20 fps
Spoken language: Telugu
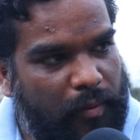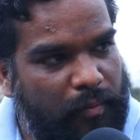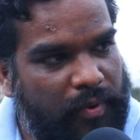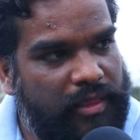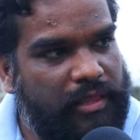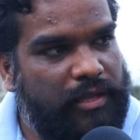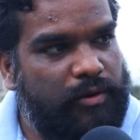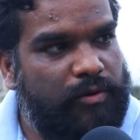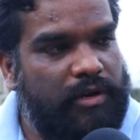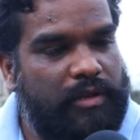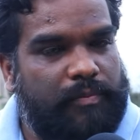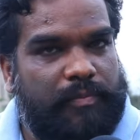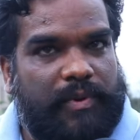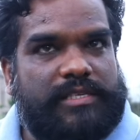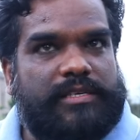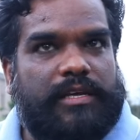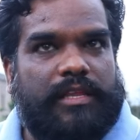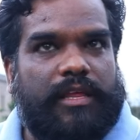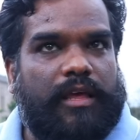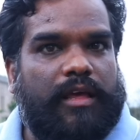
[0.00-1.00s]
రామ్ మందిర్ ఉన్న
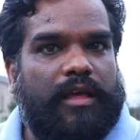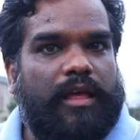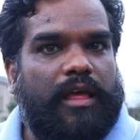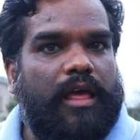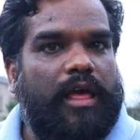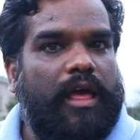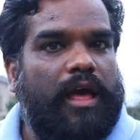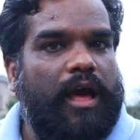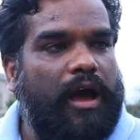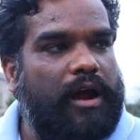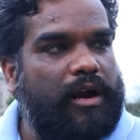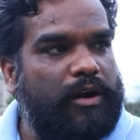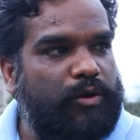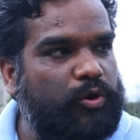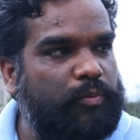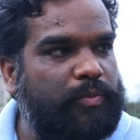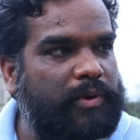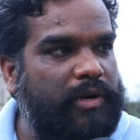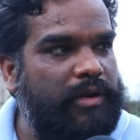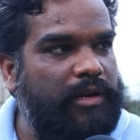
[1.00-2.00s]
ప్లేస్ అది అక్కడ
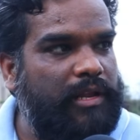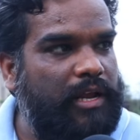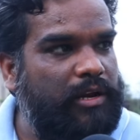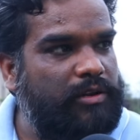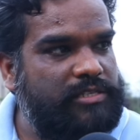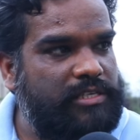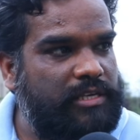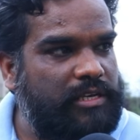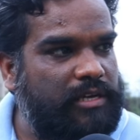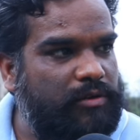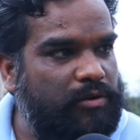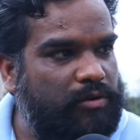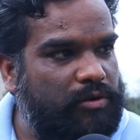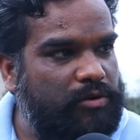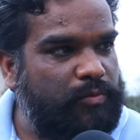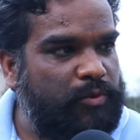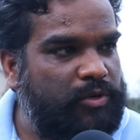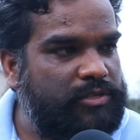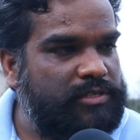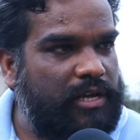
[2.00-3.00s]
ఓడిపోయిండు లల్లు సింగ్
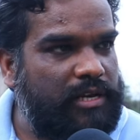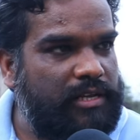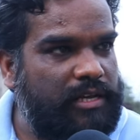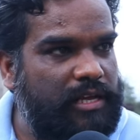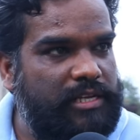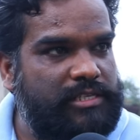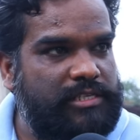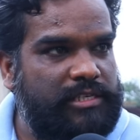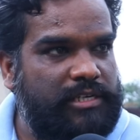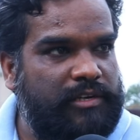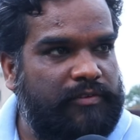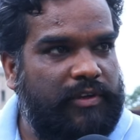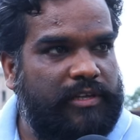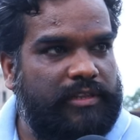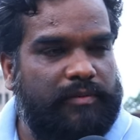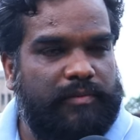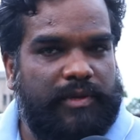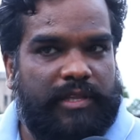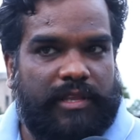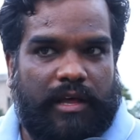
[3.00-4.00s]
రెండు మూడు సార్లు గెలిచిన
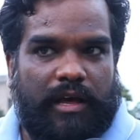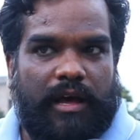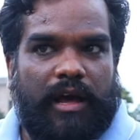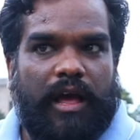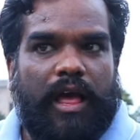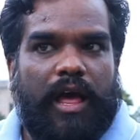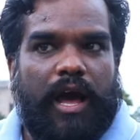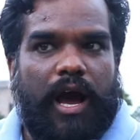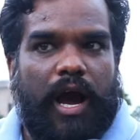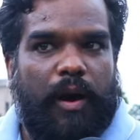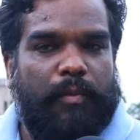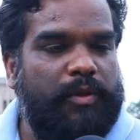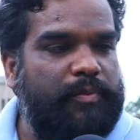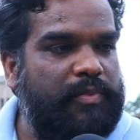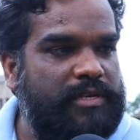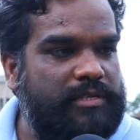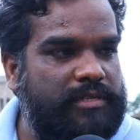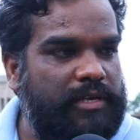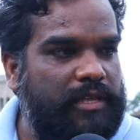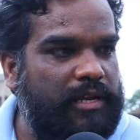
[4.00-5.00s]
వ్యక్తి మీద అహ్మద్
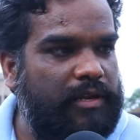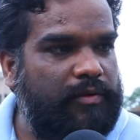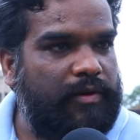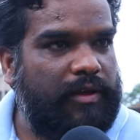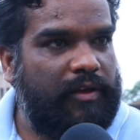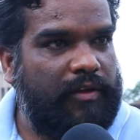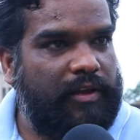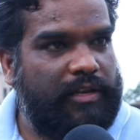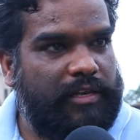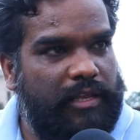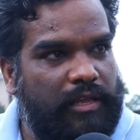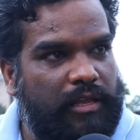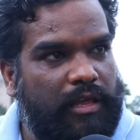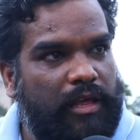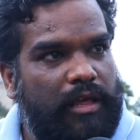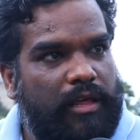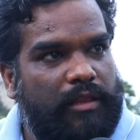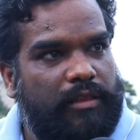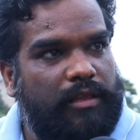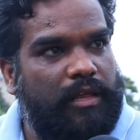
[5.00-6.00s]
ప్రసాద్ అనే వ్యక్తి
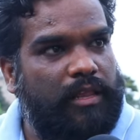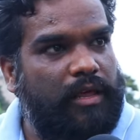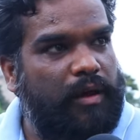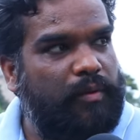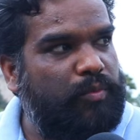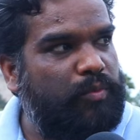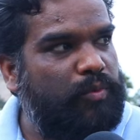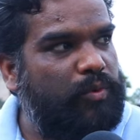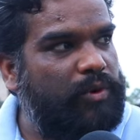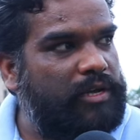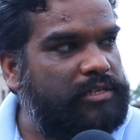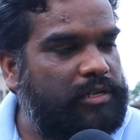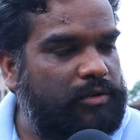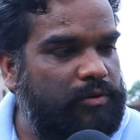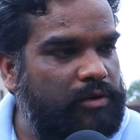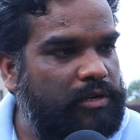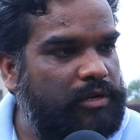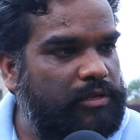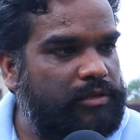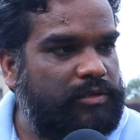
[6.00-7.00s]
దాదాపు మూడు లక్షల
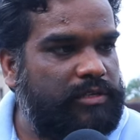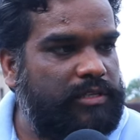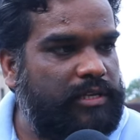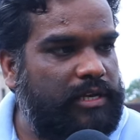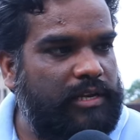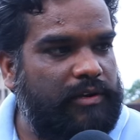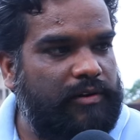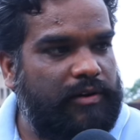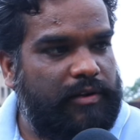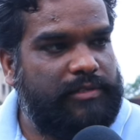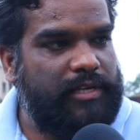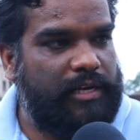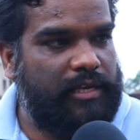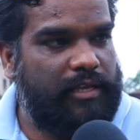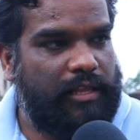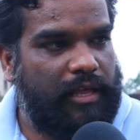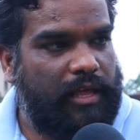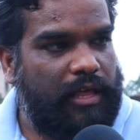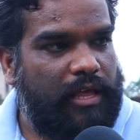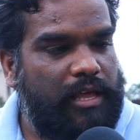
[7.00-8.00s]
ఓట్లతో గెలవడం
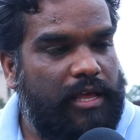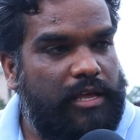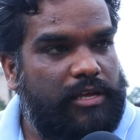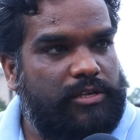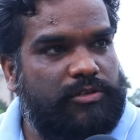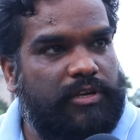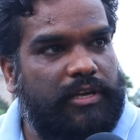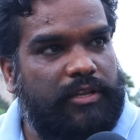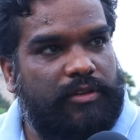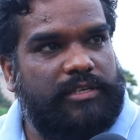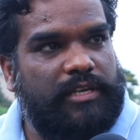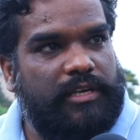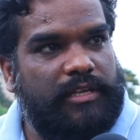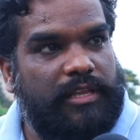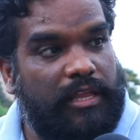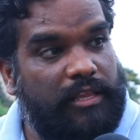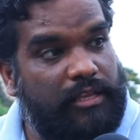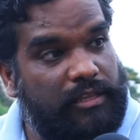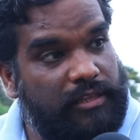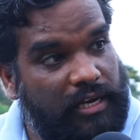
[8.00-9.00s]
జరిగింది సో ఎందుకు
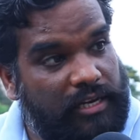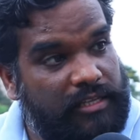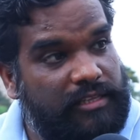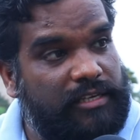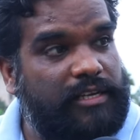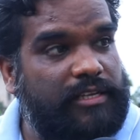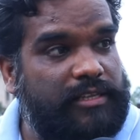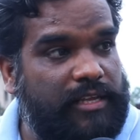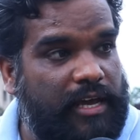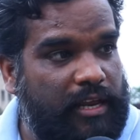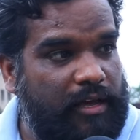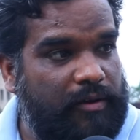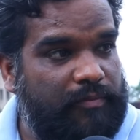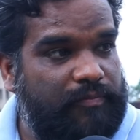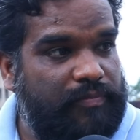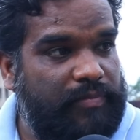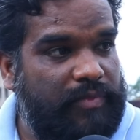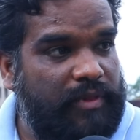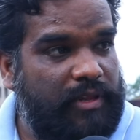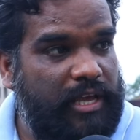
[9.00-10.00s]
జరిగింది అది దళిత నేత ఆయన
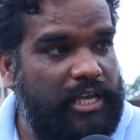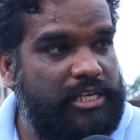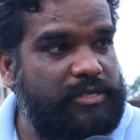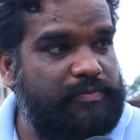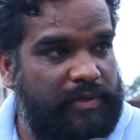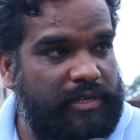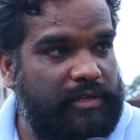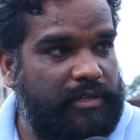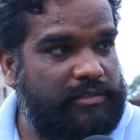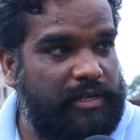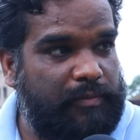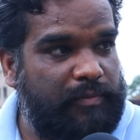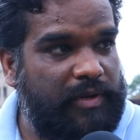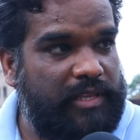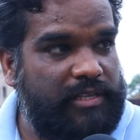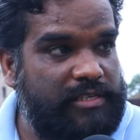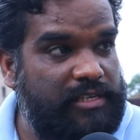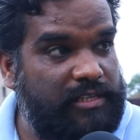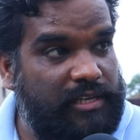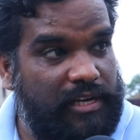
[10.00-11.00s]
ఎస్పీ
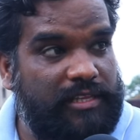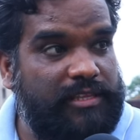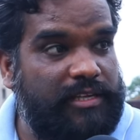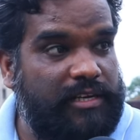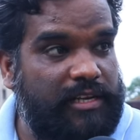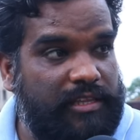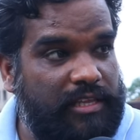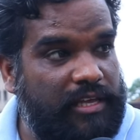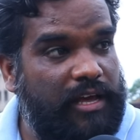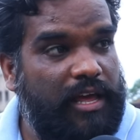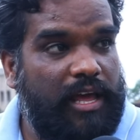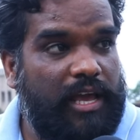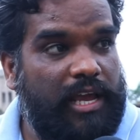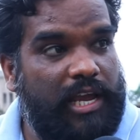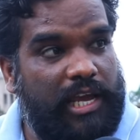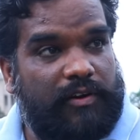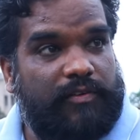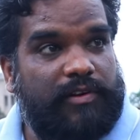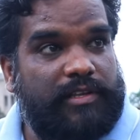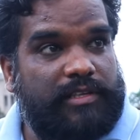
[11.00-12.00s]
సంబంధించిన దళిత నేత
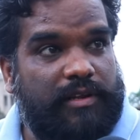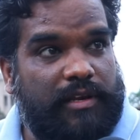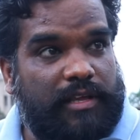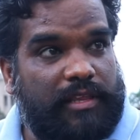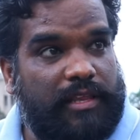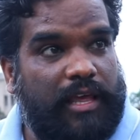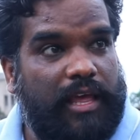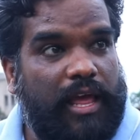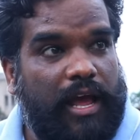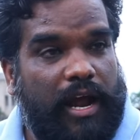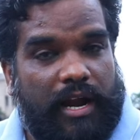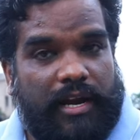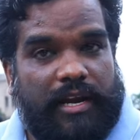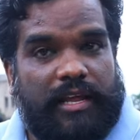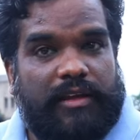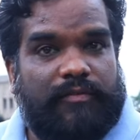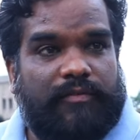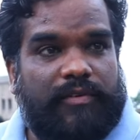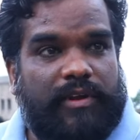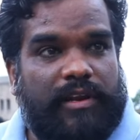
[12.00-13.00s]
గెలవడం జరిగింది
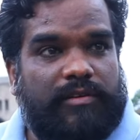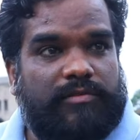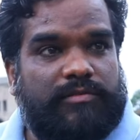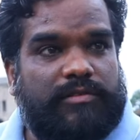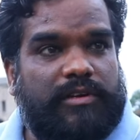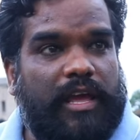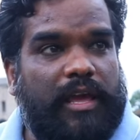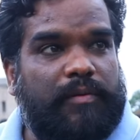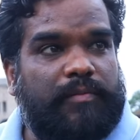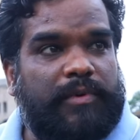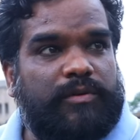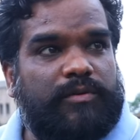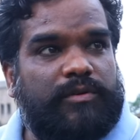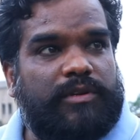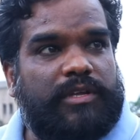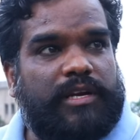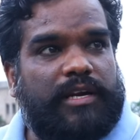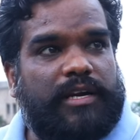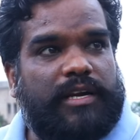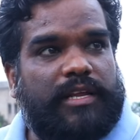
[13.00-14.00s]
అంటే వీళ్ళు
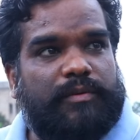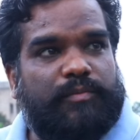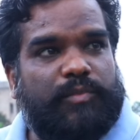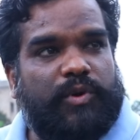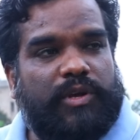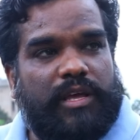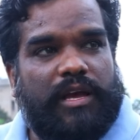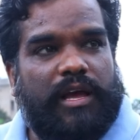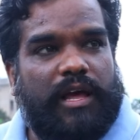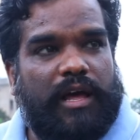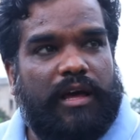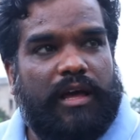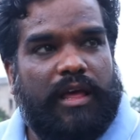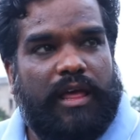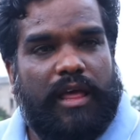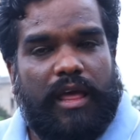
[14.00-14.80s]
ఏమనుకున్నారంటే ముఖ్యంగా